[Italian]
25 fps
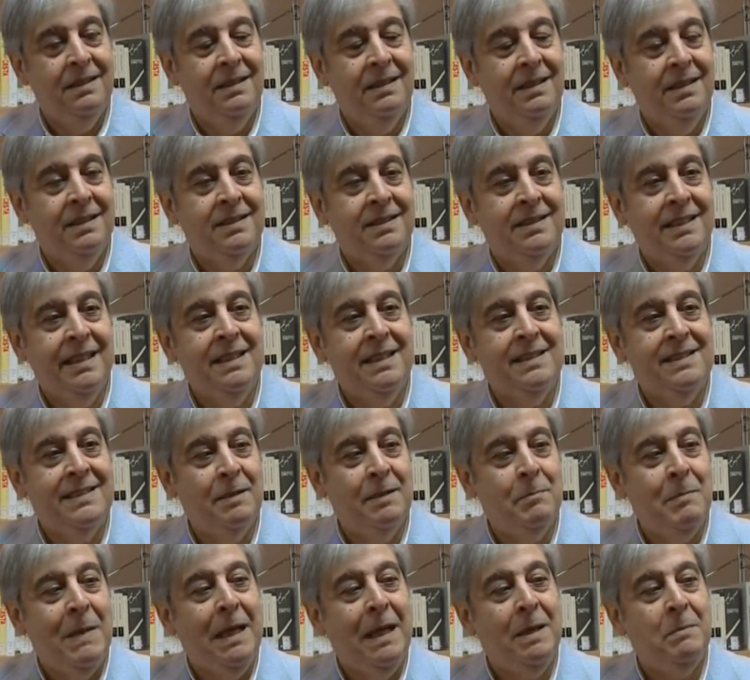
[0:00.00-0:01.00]
eh,
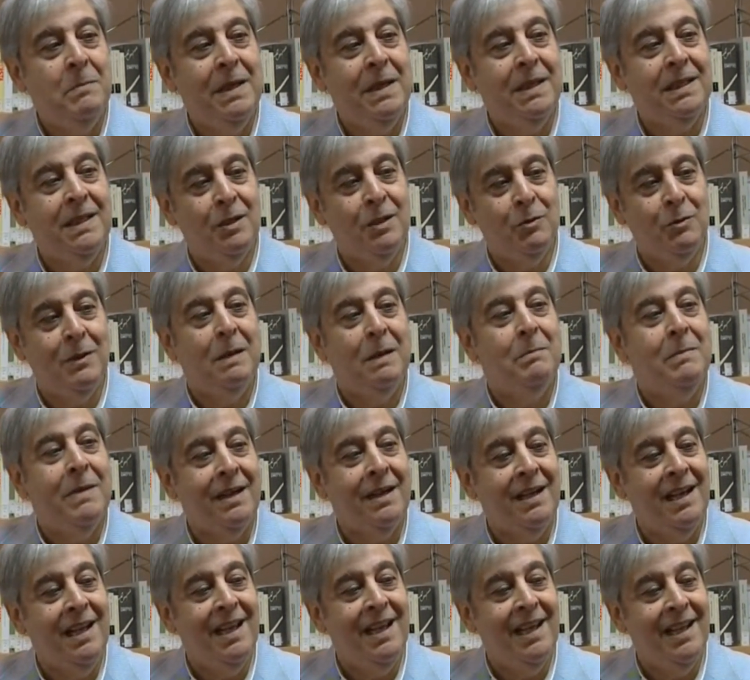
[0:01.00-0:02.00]
senza mai mettere una
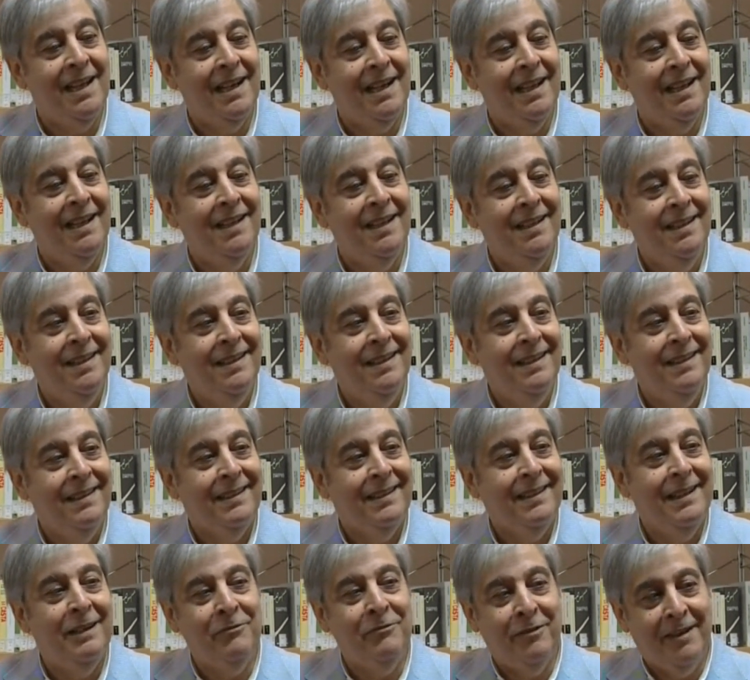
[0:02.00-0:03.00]
barriera che